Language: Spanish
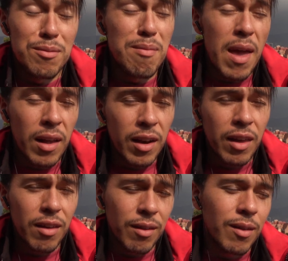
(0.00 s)
Bankley,
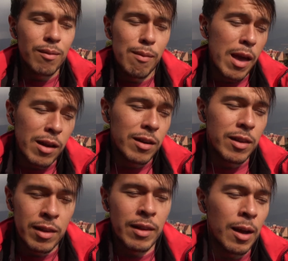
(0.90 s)

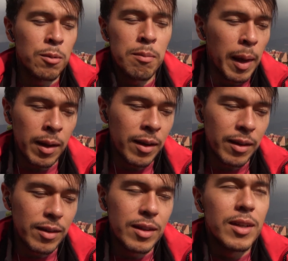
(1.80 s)
tengo un Bankley.
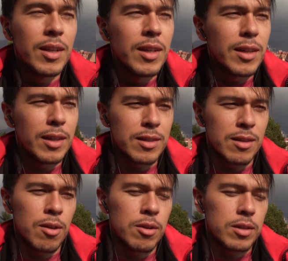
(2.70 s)
Y ese
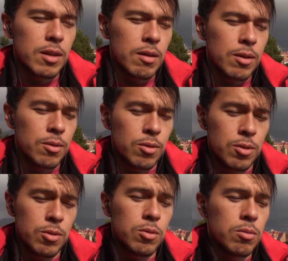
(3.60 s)
señor estaba con
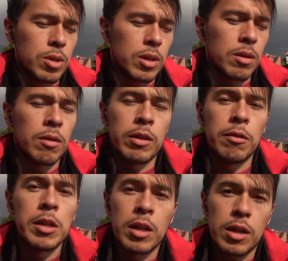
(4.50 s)
otro youtuber que vende
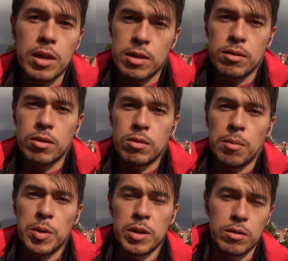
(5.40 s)
bienes raíces, que
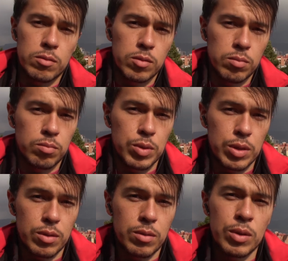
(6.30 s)
también es,
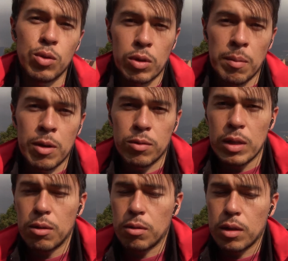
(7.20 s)
pues yo también lo
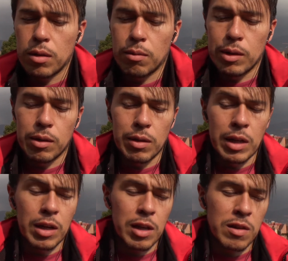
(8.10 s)
sigo, que vende
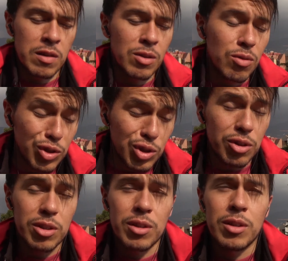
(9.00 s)
bienes raíces en Nueva York